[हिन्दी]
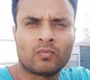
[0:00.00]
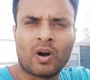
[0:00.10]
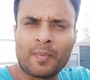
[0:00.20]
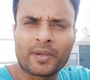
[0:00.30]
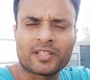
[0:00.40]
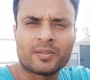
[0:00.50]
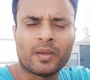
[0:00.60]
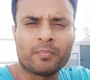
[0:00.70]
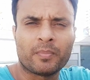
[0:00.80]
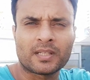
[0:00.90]
वहाँ पे किसी में
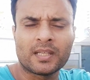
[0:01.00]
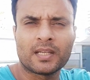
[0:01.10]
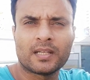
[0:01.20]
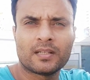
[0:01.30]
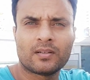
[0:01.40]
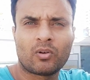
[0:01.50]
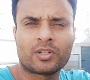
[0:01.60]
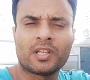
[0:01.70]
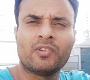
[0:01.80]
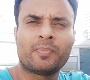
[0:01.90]
हिम्मत नहीं है
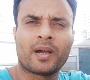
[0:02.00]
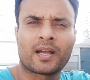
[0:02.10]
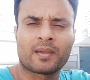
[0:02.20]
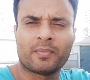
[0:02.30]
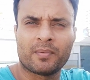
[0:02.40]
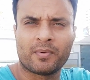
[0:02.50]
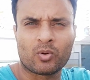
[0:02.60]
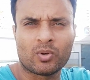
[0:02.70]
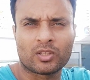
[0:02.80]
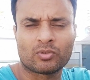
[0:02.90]
और टीवी पे आके मैं
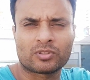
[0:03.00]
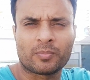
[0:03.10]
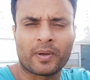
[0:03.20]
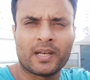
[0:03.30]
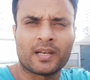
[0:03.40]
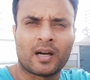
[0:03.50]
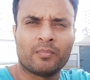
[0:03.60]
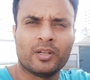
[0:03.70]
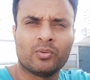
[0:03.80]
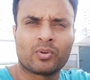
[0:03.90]
मरूंगा तो उससे पहले
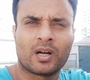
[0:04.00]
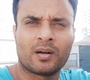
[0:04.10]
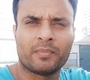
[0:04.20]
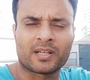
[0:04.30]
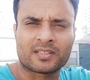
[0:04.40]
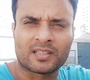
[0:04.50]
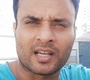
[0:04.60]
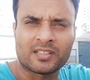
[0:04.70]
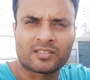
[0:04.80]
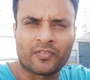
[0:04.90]
नाम ले लूँगा मेरे साथ
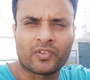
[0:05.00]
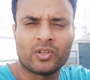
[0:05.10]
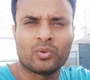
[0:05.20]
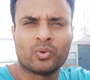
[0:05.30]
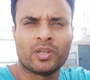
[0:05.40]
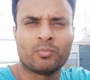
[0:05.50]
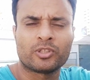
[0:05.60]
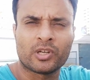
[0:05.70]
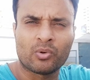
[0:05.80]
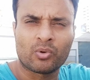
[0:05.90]
नाइंसाफ़ी नहीं हुई
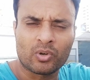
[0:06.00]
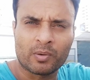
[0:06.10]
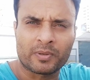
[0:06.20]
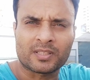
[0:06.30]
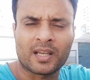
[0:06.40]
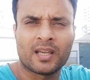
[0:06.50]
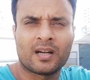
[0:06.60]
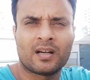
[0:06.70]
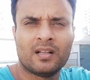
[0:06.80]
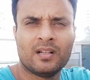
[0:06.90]
मुझे लोगों ने फंसाया
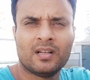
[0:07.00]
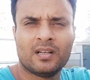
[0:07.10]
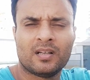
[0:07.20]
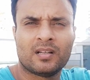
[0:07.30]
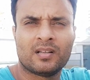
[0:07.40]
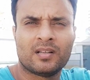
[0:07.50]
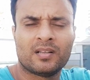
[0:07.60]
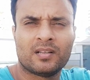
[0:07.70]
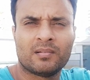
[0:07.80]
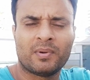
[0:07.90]

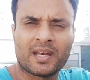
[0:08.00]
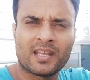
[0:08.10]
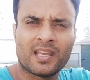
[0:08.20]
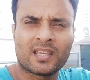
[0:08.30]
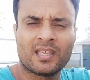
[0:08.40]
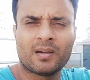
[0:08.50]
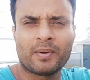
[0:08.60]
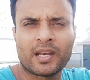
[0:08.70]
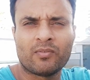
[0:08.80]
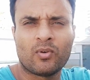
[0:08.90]
मैंने ये किया
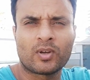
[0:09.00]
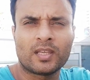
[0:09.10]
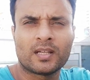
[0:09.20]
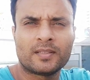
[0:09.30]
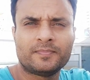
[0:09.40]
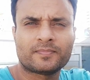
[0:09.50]
मैंने वो किया